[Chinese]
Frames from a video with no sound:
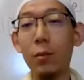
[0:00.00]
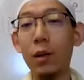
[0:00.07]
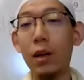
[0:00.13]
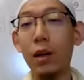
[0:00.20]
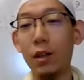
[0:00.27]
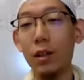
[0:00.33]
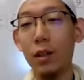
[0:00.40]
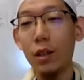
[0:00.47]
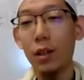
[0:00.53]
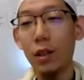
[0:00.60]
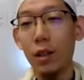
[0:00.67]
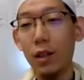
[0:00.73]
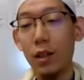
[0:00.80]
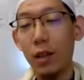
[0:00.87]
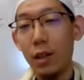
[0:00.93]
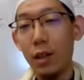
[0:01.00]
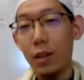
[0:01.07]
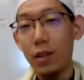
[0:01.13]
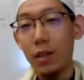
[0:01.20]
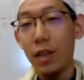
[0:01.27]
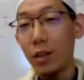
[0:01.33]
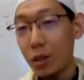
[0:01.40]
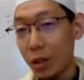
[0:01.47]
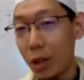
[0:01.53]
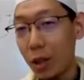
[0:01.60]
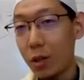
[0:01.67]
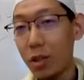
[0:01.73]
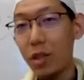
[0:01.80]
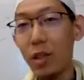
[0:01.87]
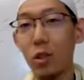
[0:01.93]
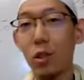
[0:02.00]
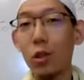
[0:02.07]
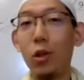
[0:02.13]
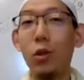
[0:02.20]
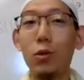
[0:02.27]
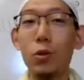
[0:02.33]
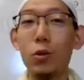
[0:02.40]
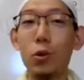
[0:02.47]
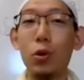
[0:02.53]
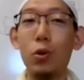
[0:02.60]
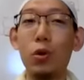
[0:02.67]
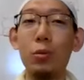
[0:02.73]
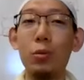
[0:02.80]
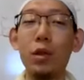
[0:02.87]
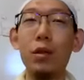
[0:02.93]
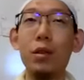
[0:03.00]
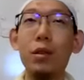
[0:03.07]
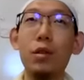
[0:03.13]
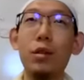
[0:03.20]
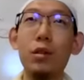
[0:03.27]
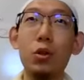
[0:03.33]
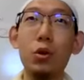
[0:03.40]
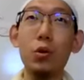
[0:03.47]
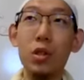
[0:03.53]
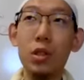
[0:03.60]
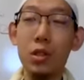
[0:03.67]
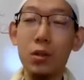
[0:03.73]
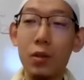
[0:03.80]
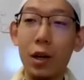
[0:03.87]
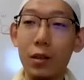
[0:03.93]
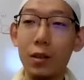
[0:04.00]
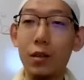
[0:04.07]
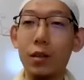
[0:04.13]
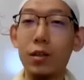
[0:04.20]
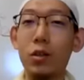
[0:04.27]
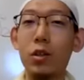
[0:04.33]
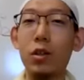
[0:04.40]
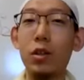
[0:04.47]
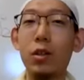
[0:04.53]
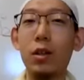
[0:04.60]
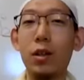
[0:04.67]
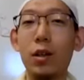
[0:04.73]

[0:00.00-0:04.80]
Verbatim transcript: 那么，在提到这些之后，就说我们都希望这